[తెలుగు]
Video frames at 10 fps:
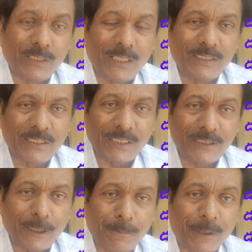నేను
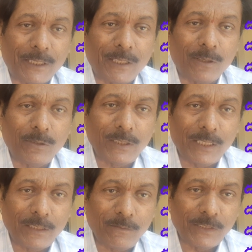చేసే పనిలో
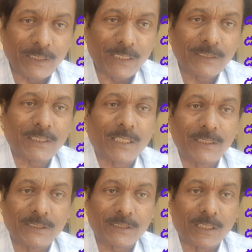నేను విజయం
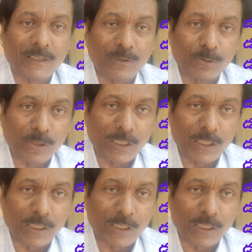సాధిస్తాను